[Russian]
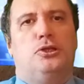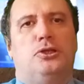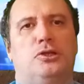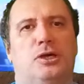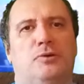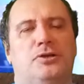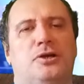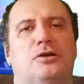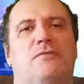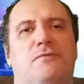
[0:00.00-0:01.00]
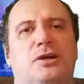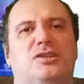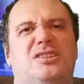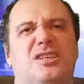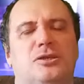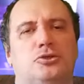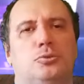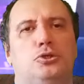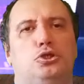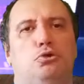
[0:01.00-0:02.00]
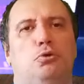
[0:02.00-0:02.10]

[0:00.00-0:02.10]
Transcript: толковать как факты, доказывающие